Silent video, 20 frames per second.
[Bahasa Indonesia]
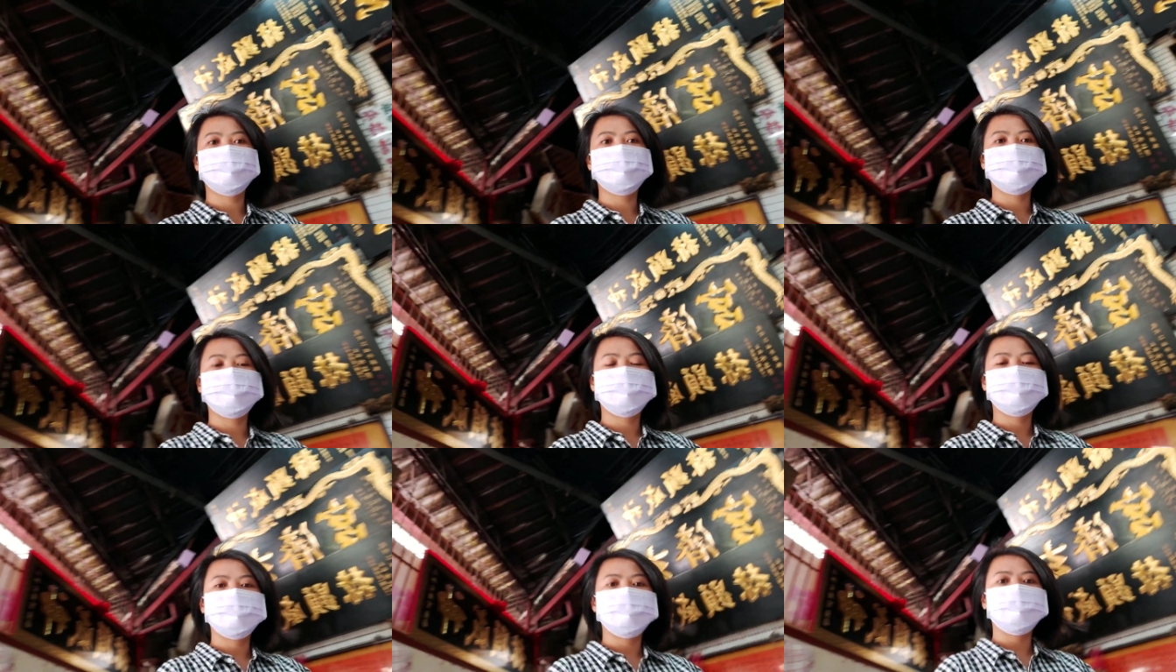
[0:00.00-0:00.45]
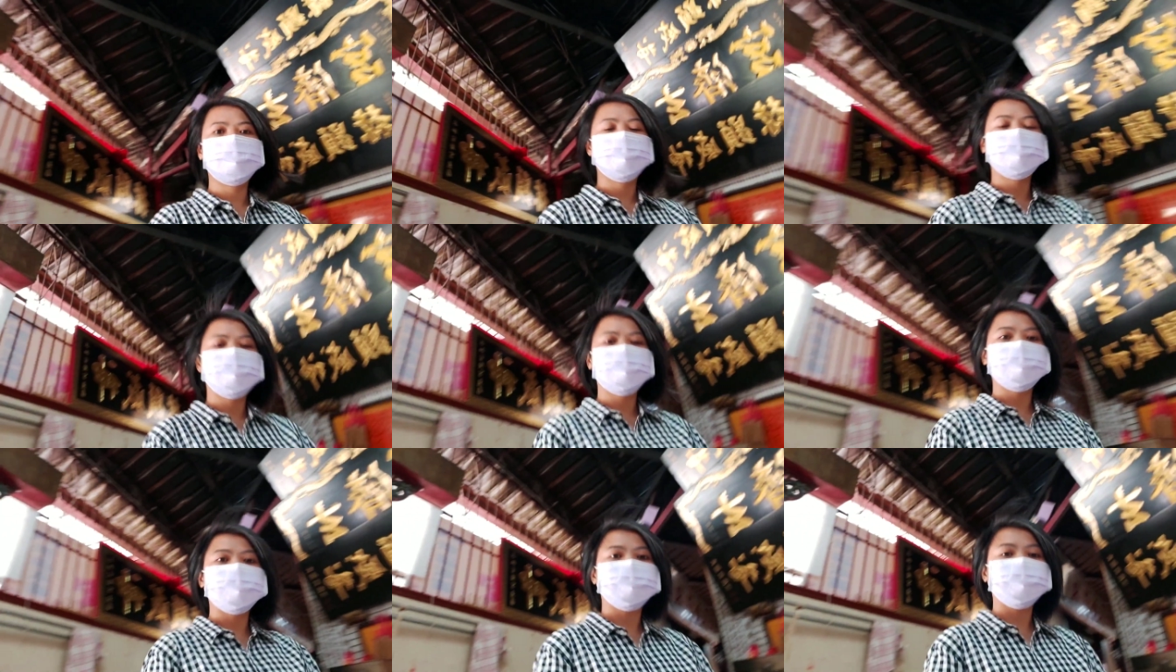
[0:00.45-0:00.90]
tapi
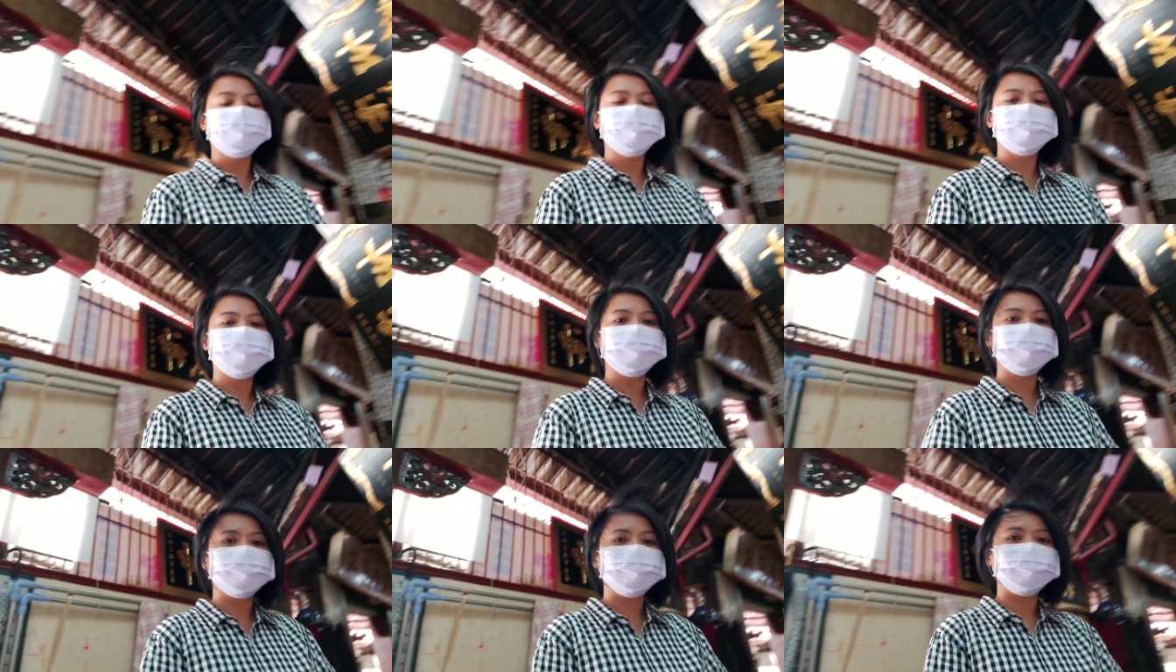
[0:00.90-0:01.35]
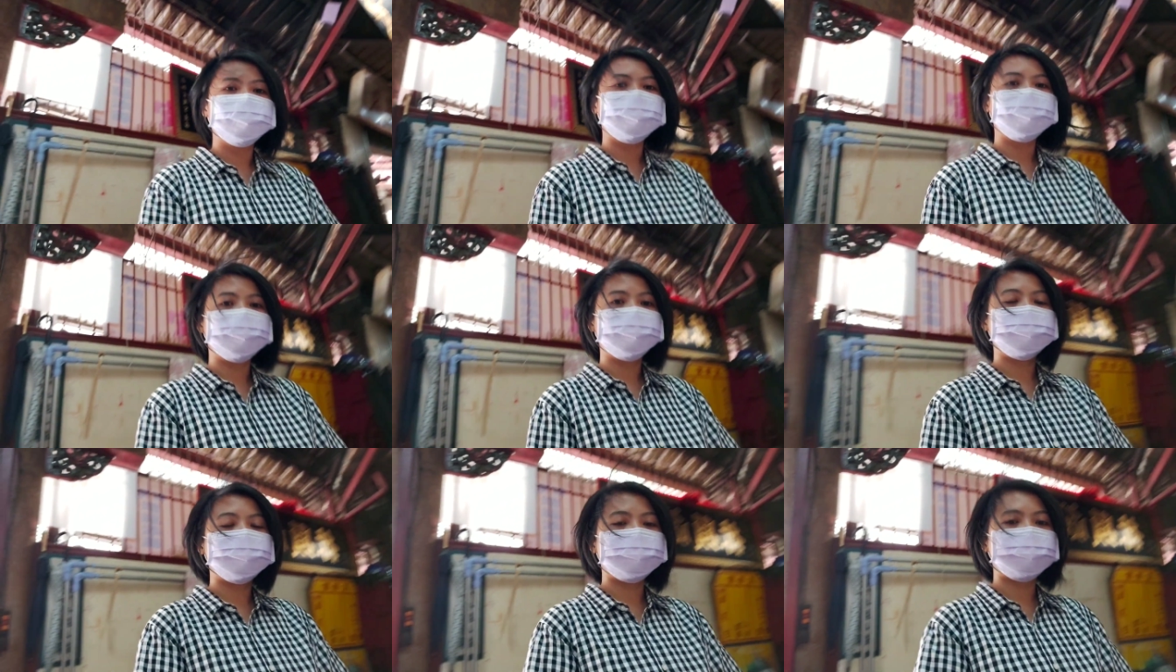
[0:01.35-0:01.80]
mbokku nyuruh aku
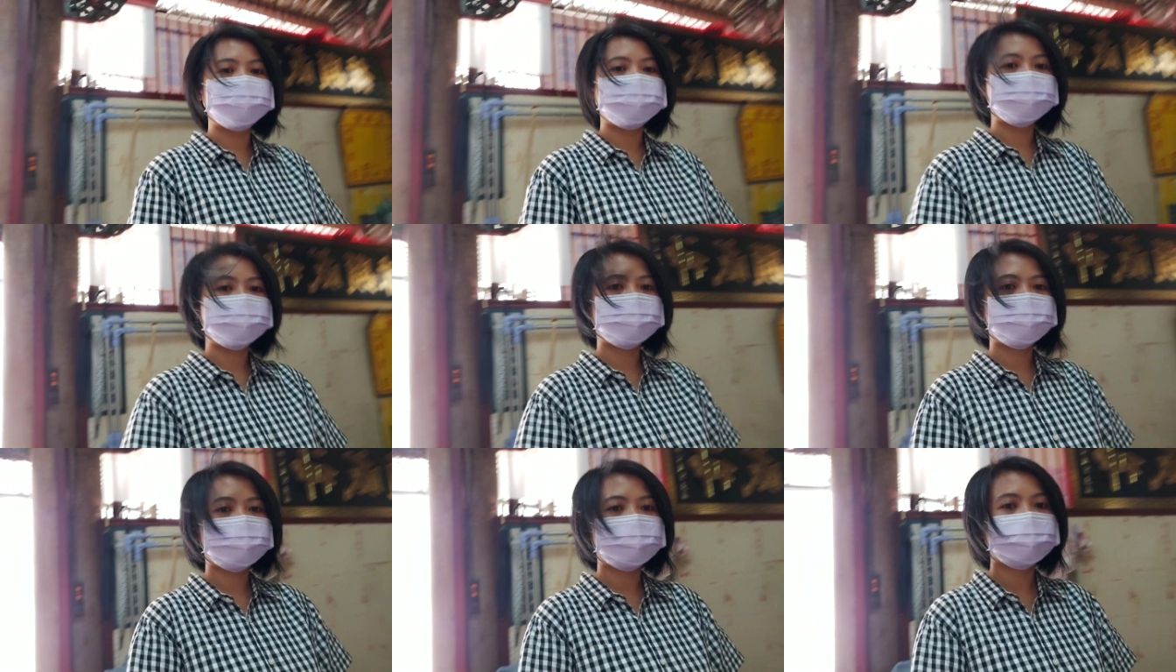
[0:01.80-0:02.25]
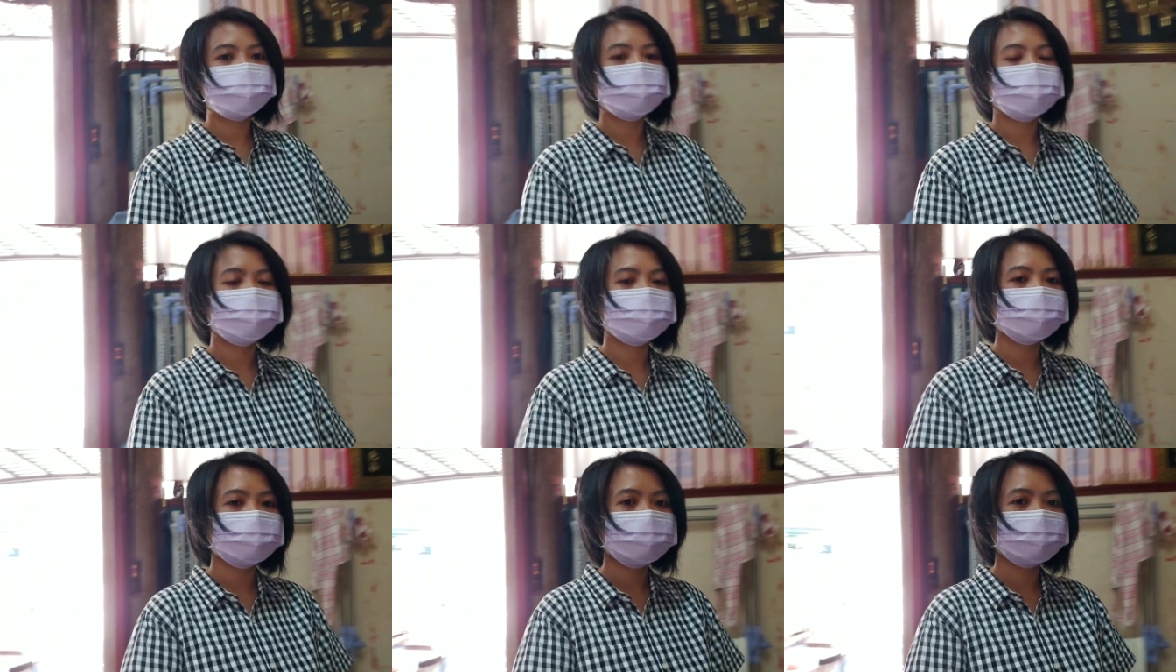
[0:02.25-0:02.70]
nungguin oh, dulu
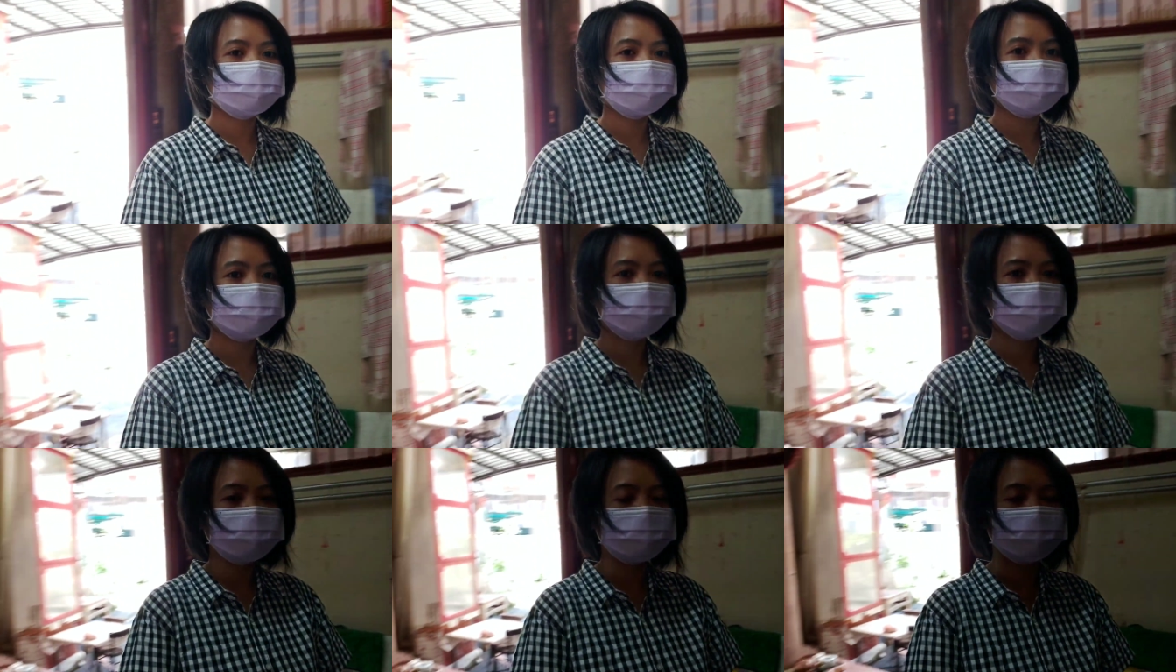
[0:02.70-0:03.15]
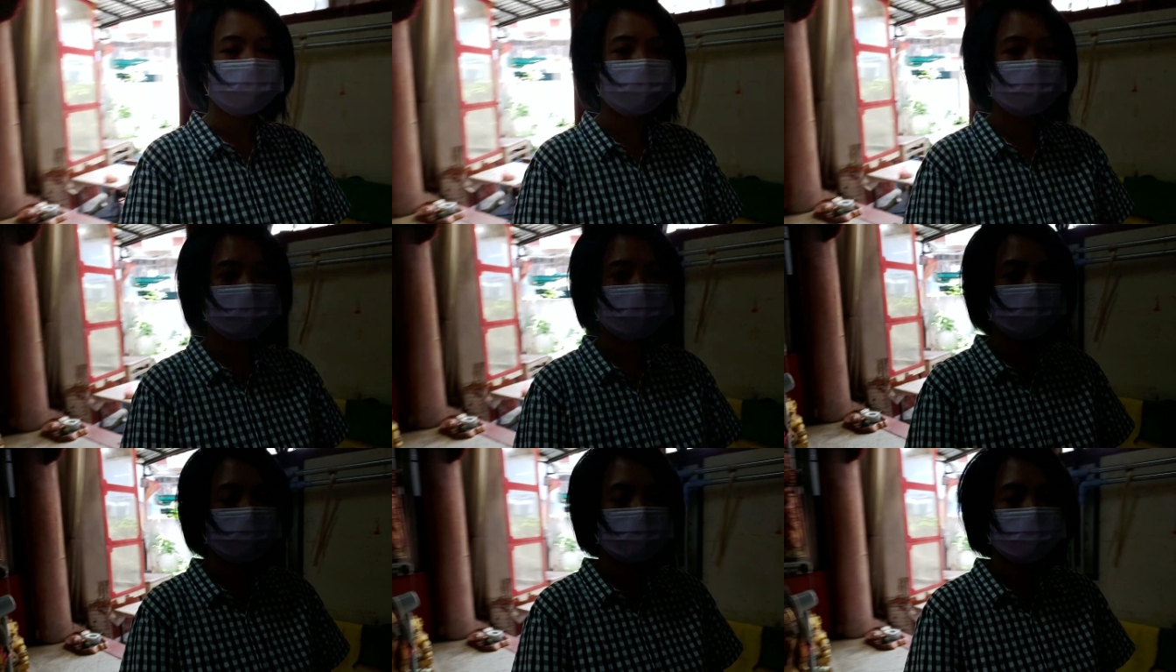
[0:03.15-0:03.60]
soalnya masih mau
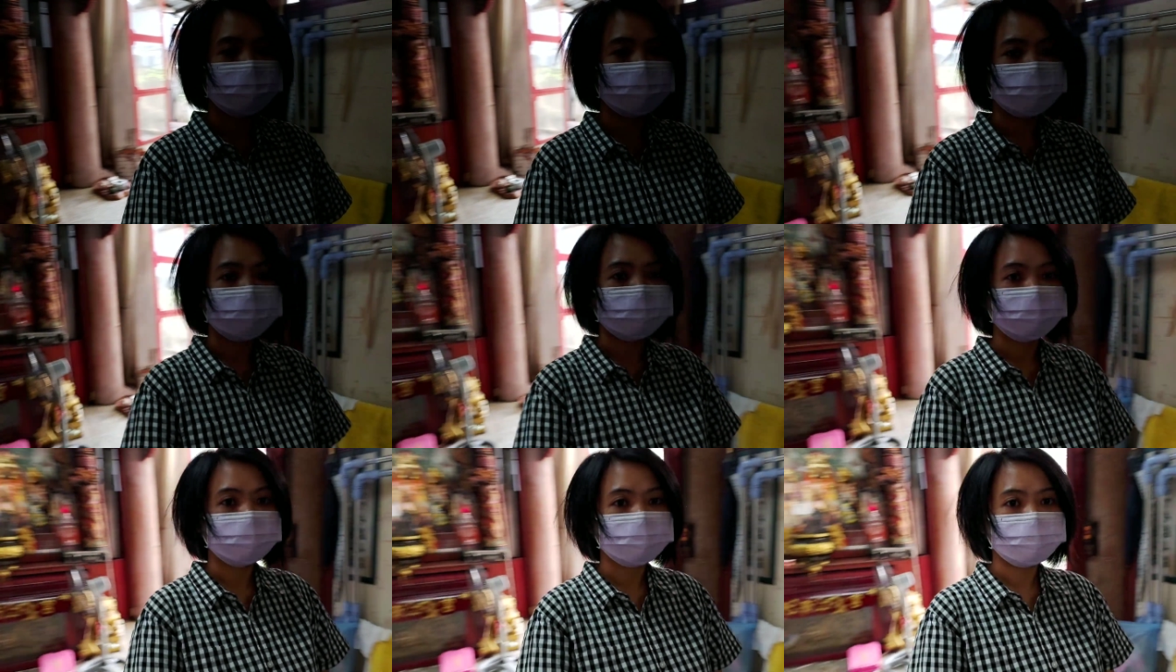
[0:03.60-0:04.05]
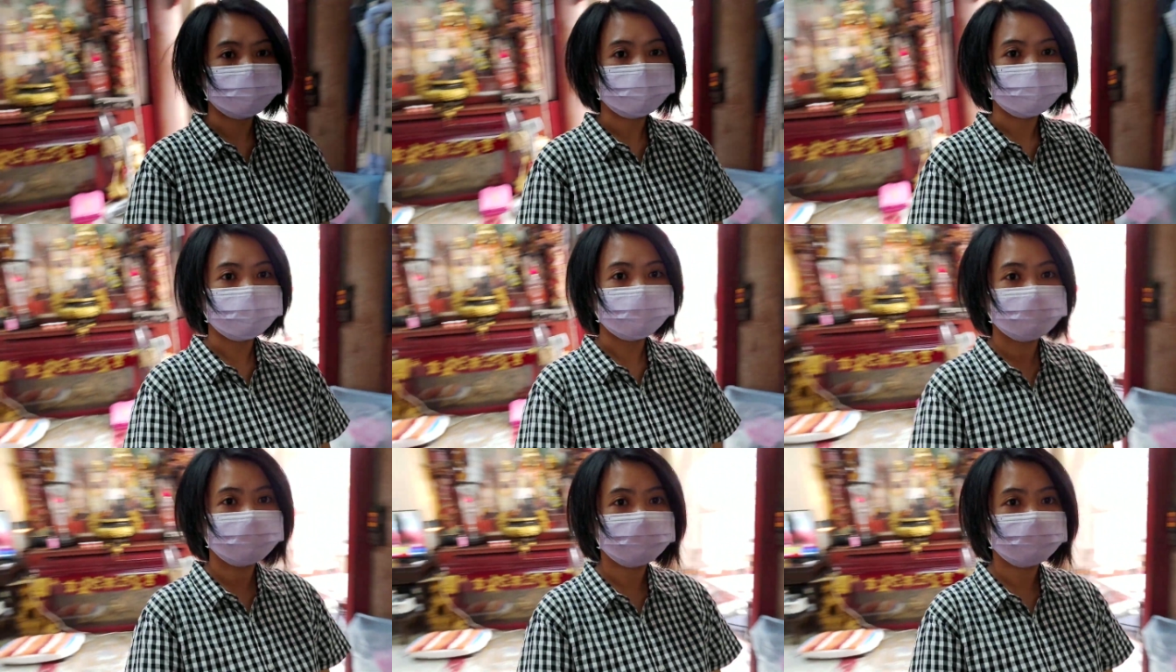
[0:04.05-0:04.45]
ngambil sayur